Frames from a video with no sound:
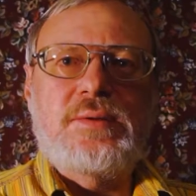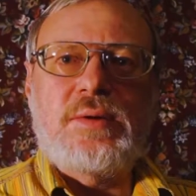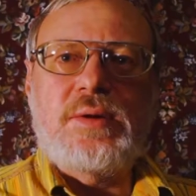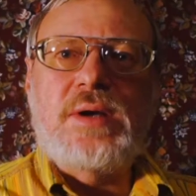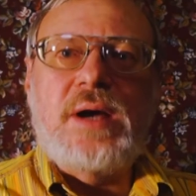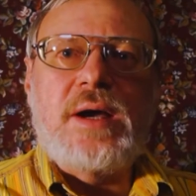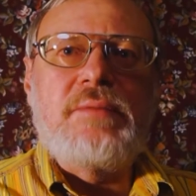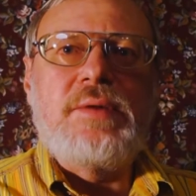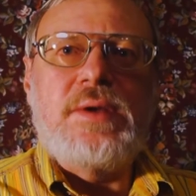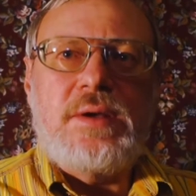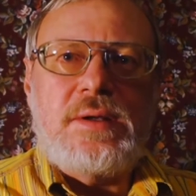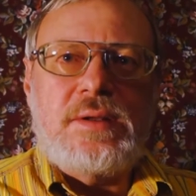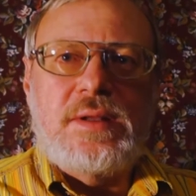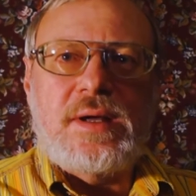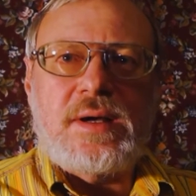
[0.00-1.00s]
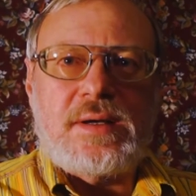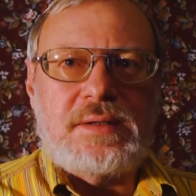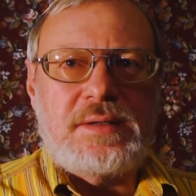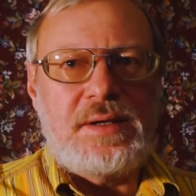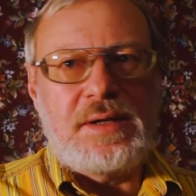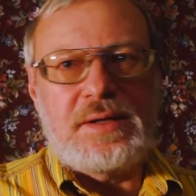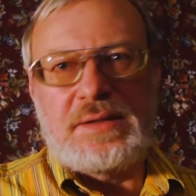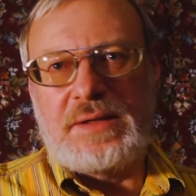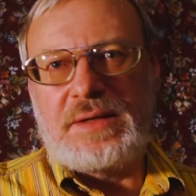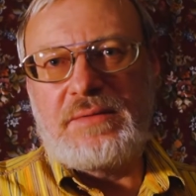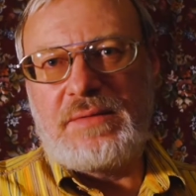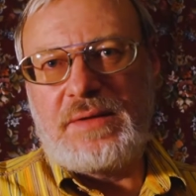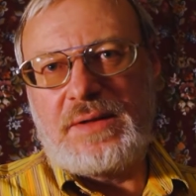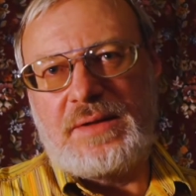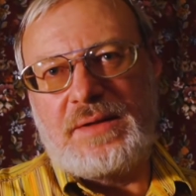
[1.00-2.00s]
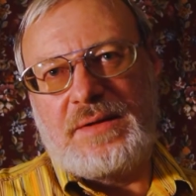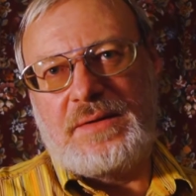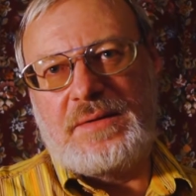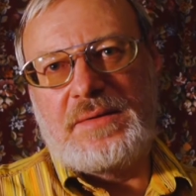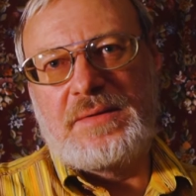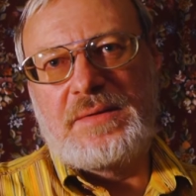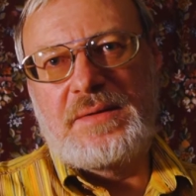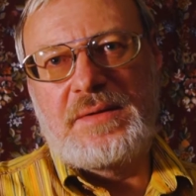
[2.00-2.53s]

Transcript: Только видно, нет, не видно.